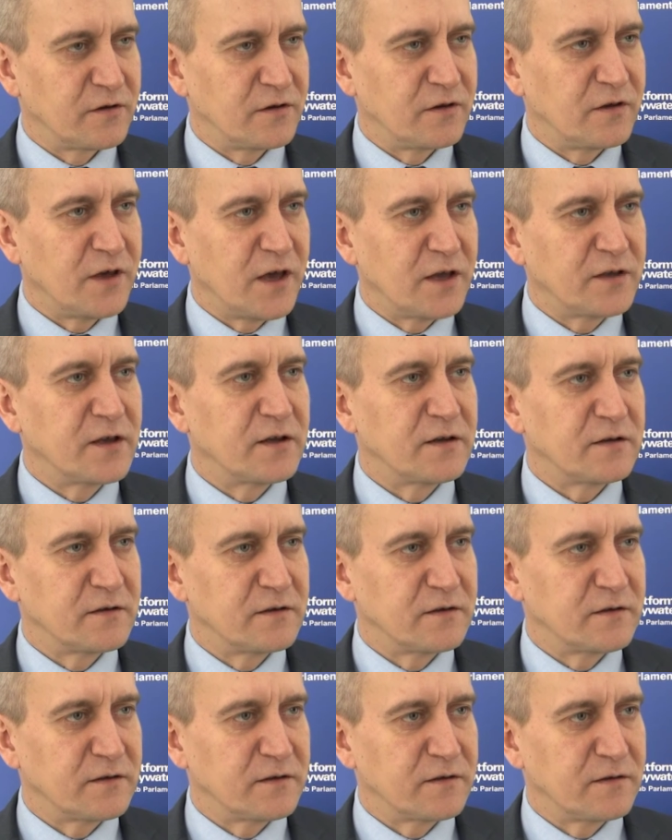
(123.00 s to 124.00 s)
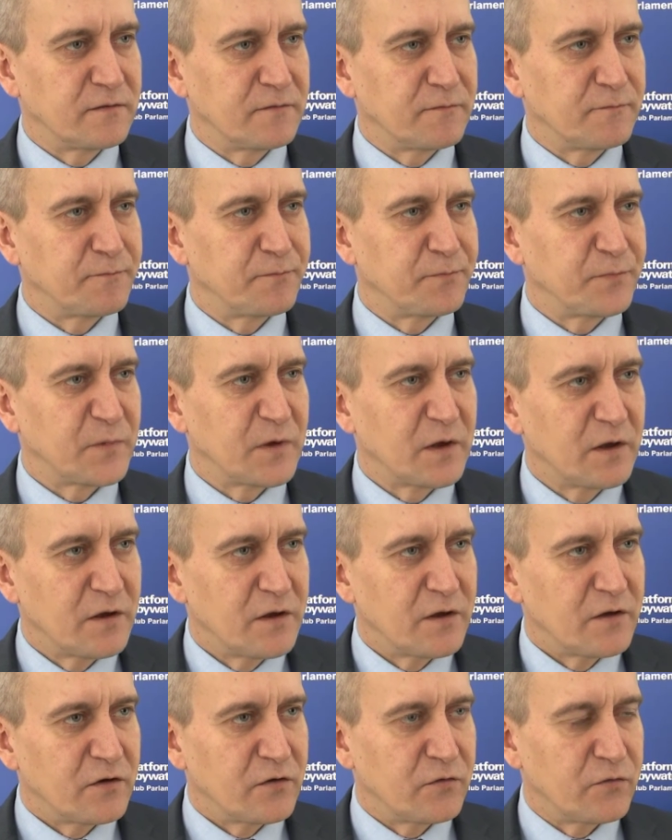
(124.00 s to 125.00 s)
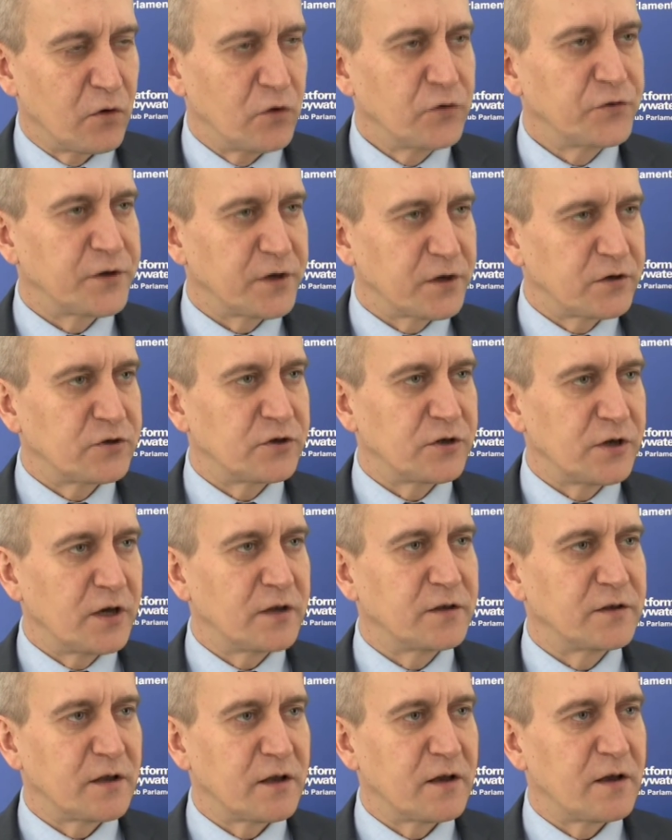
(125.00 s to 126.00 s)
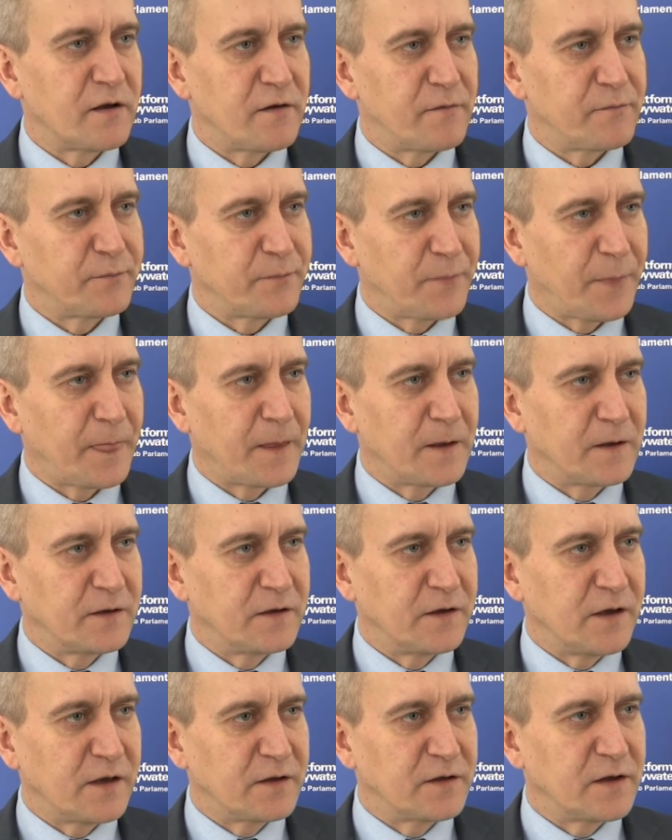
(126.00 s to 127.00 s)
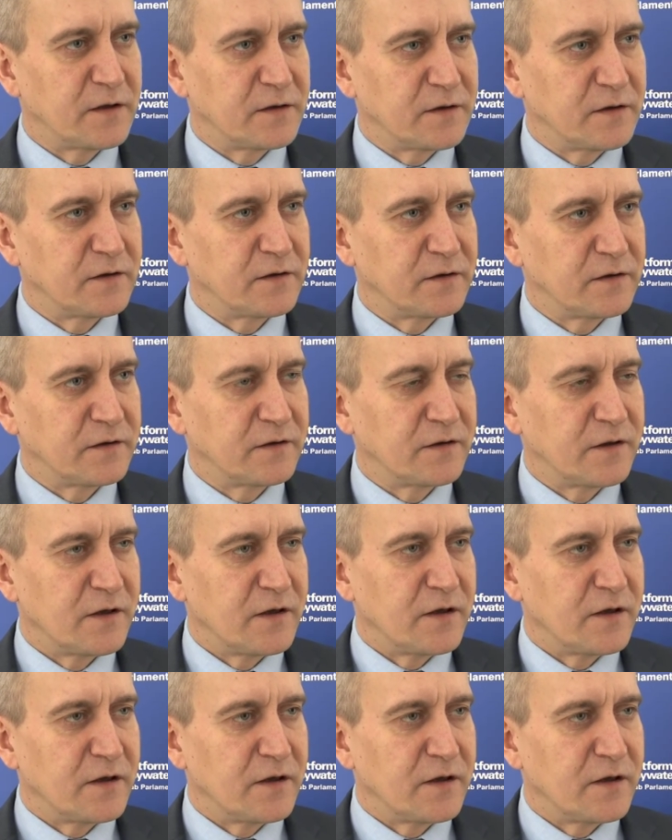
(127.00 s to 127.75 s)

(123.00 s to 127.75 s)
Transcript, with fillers: jeden E, wątek czy jedna, e, jeden, e,